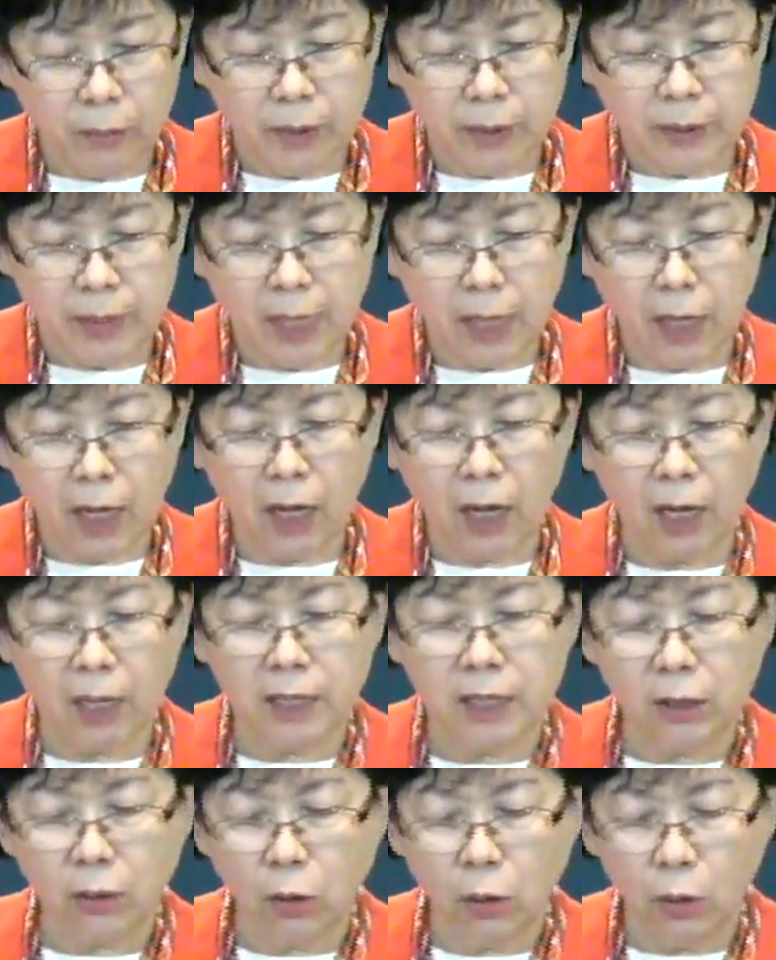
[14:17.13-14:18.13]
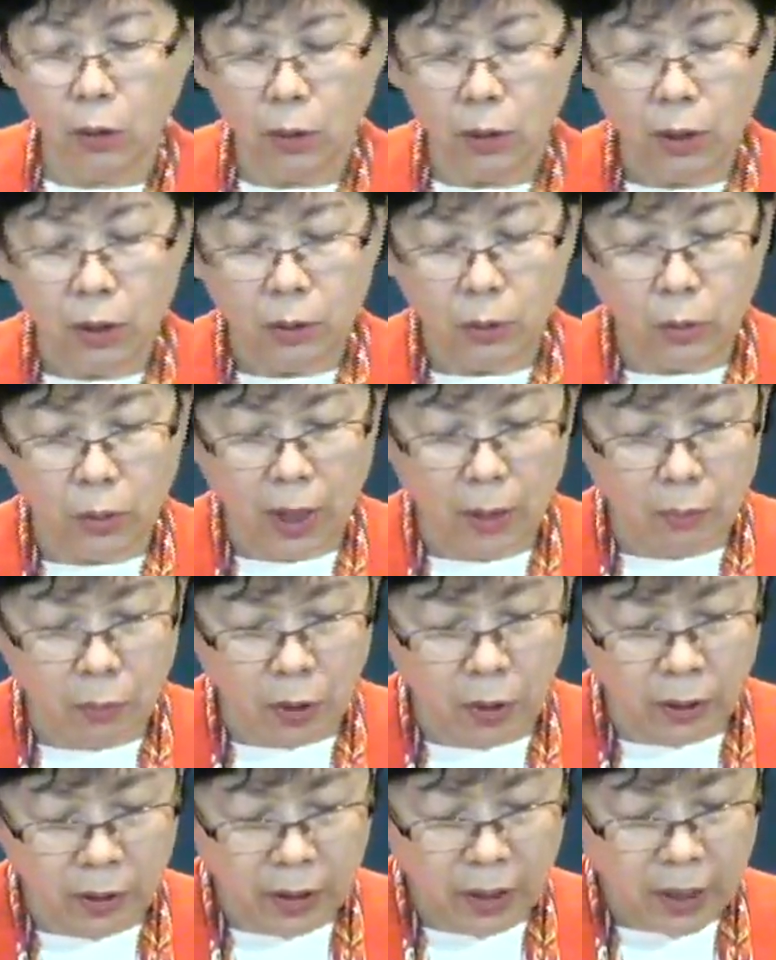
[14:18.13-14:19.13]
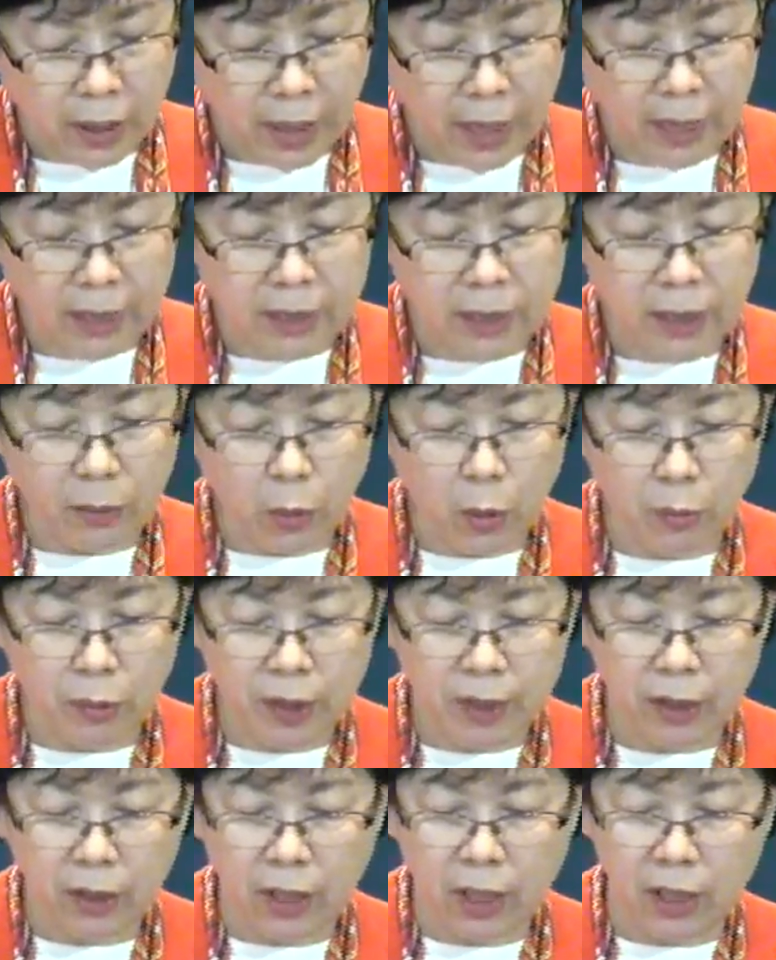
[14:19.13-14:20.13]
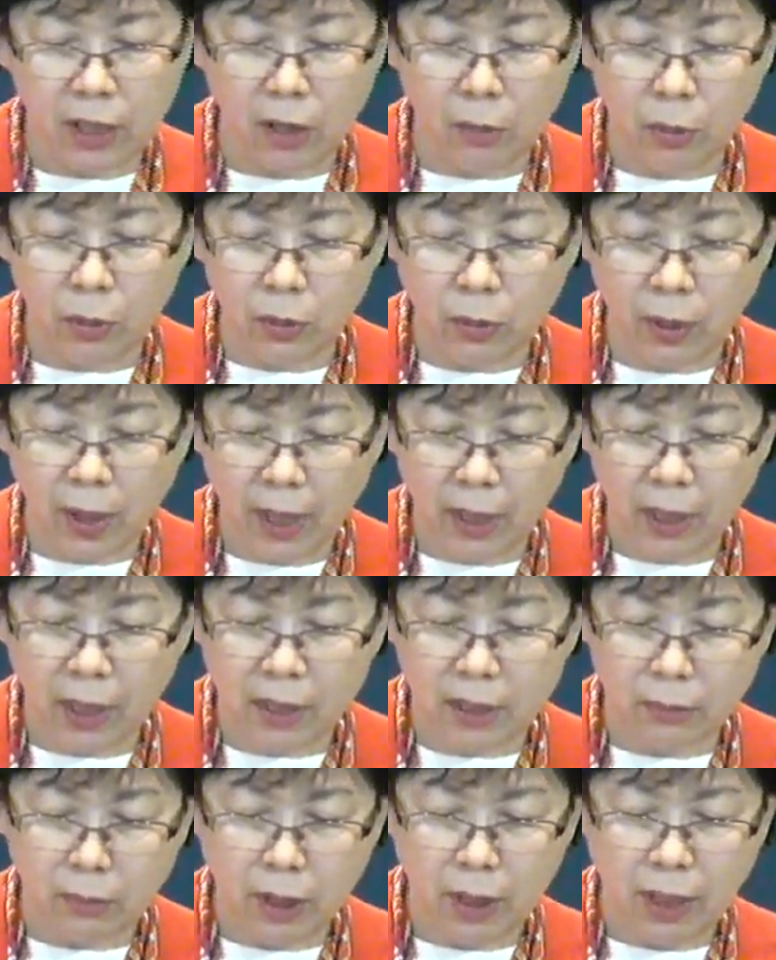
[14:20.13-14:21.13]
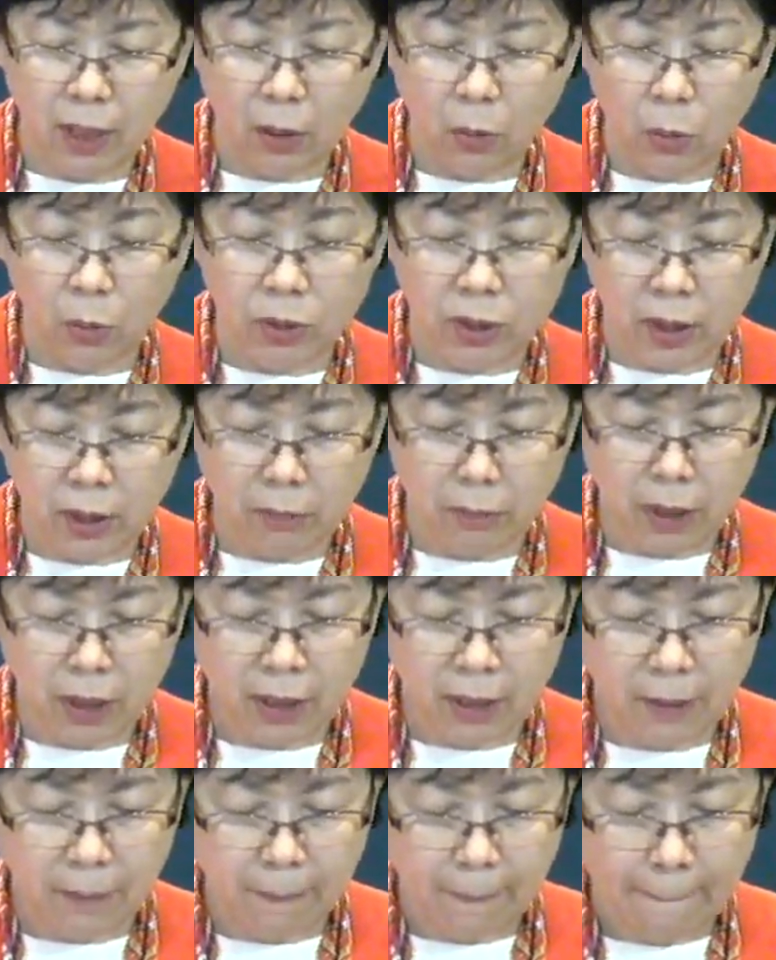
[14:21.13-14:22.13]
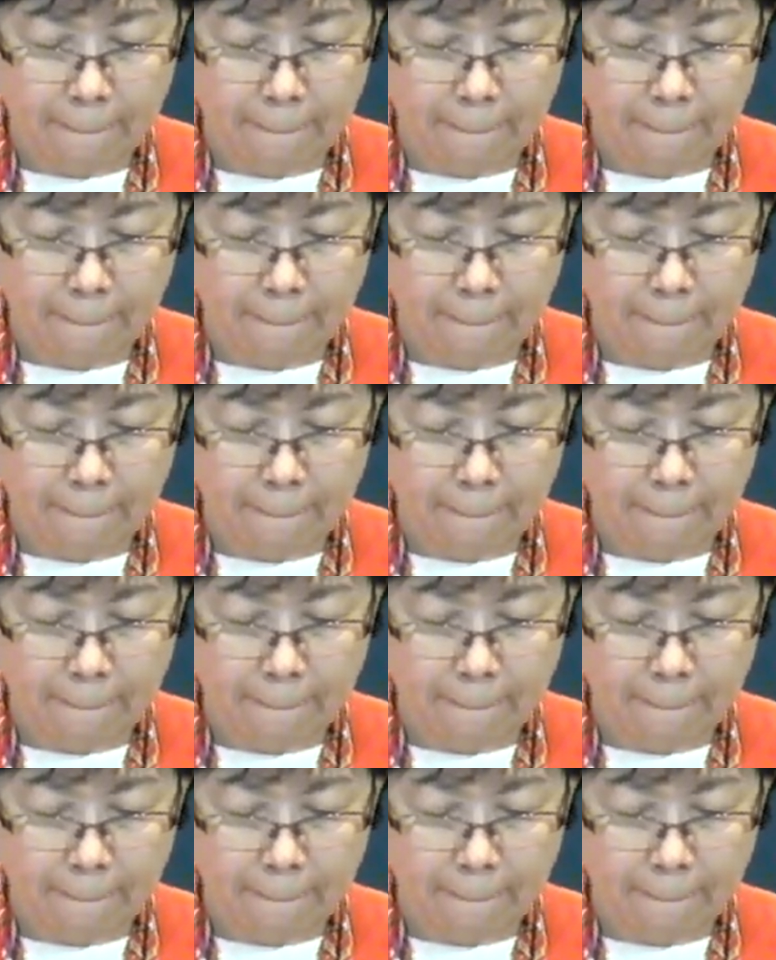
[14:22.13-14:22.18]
생각하시고 또 한번 같이 보면서 읽어보도록 하겠습니다. 5절입니다.